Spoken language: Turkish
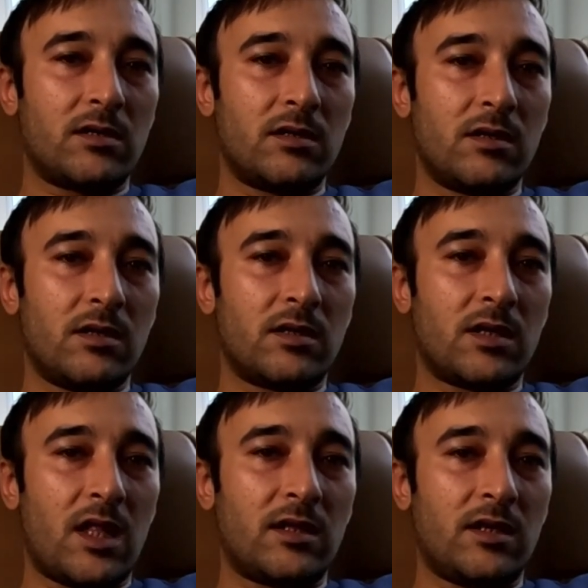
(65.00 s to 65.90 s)

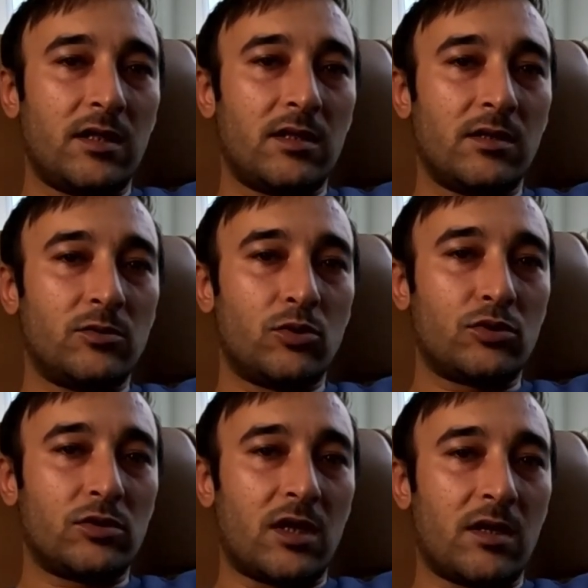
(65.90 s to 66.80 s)
kalk git
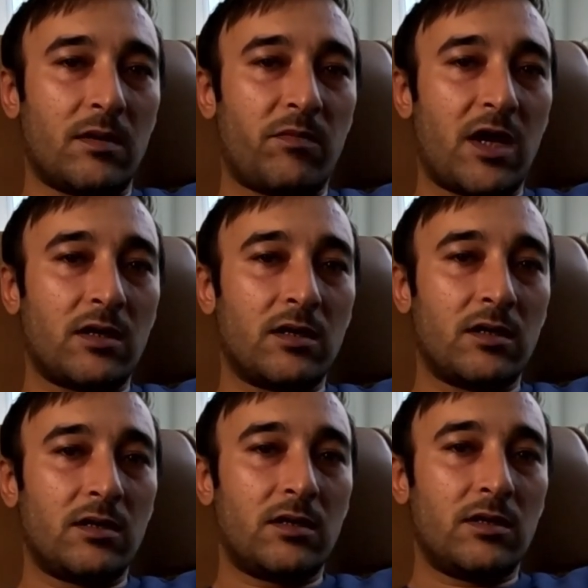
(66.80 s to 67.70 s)
çocuklarına bak,
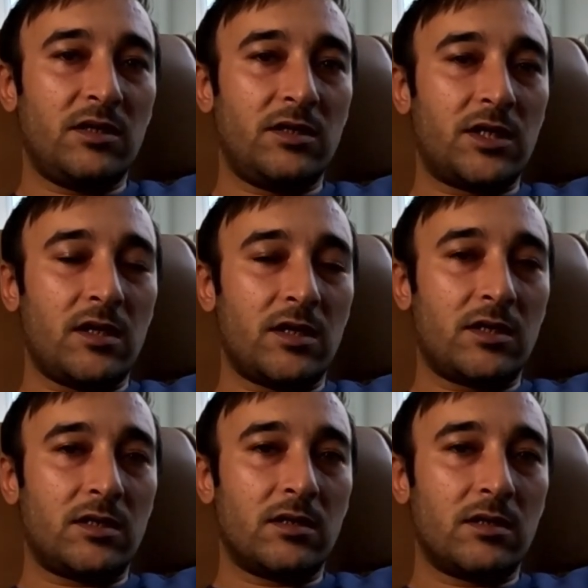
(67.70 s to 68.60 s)
işe gir
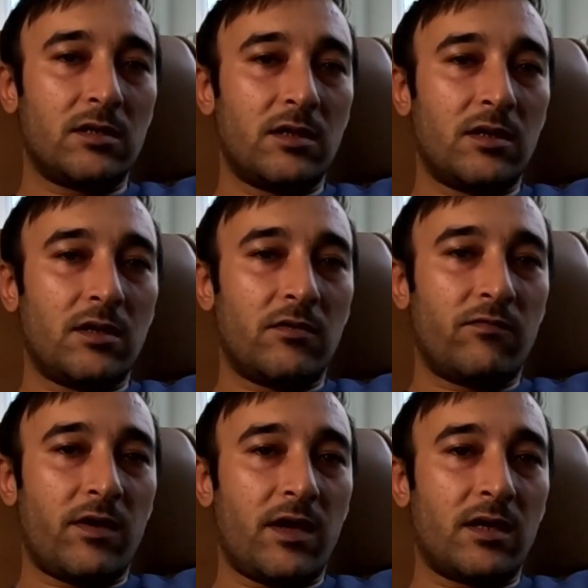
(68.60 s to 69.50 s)

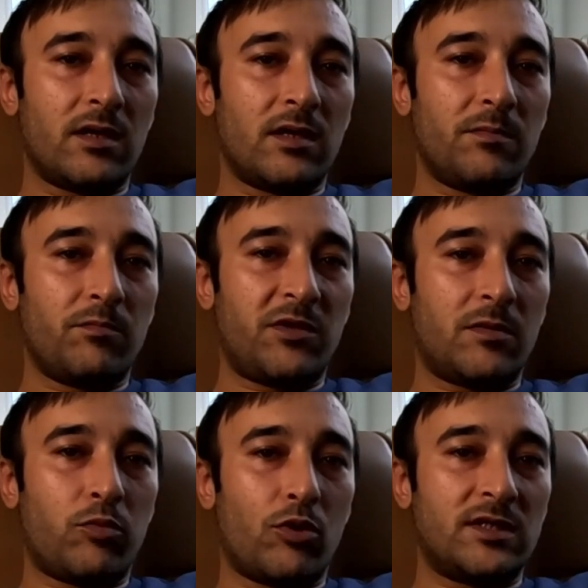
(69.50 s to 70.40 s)
ve git
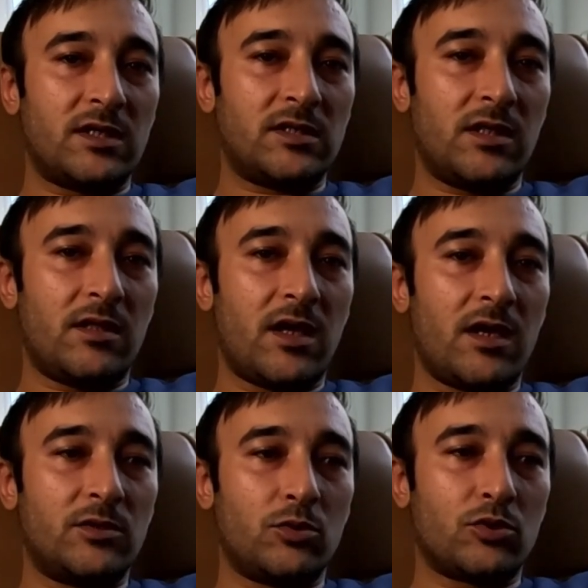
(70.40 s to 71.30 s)
polis eşliğinde
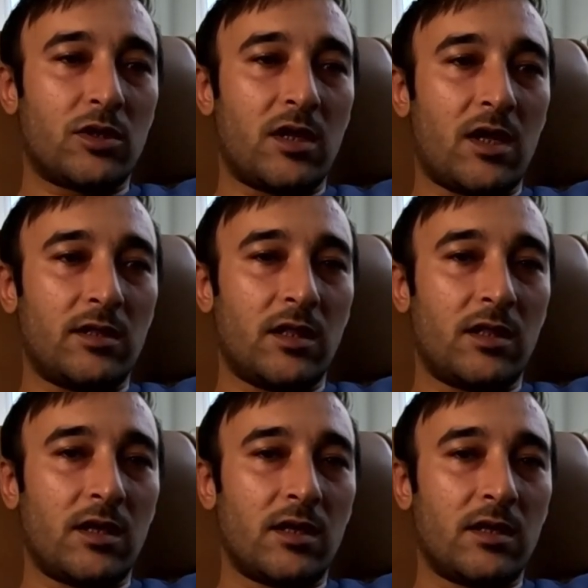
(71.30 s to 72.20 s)
çocuklarını al dedi.
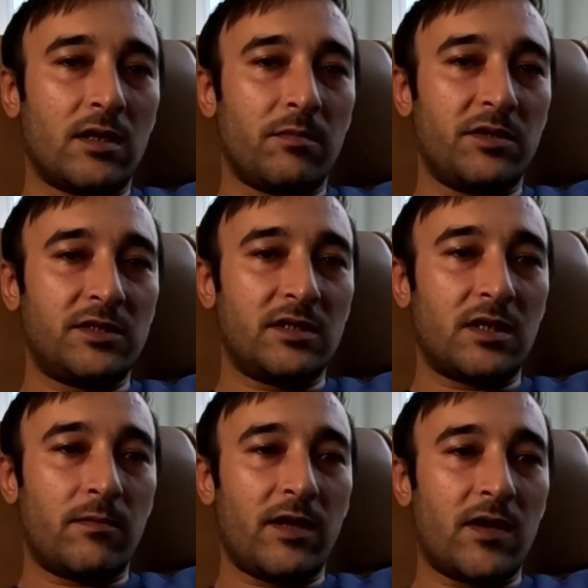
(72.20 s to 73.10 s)
Bizi
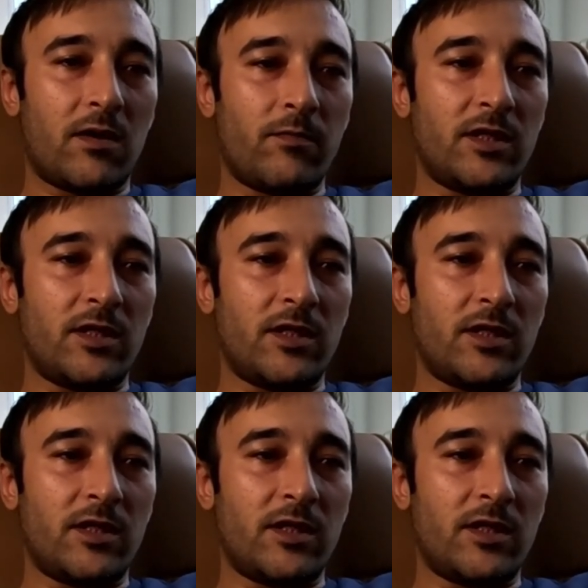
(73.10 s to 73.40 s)
izlemeye devam edin.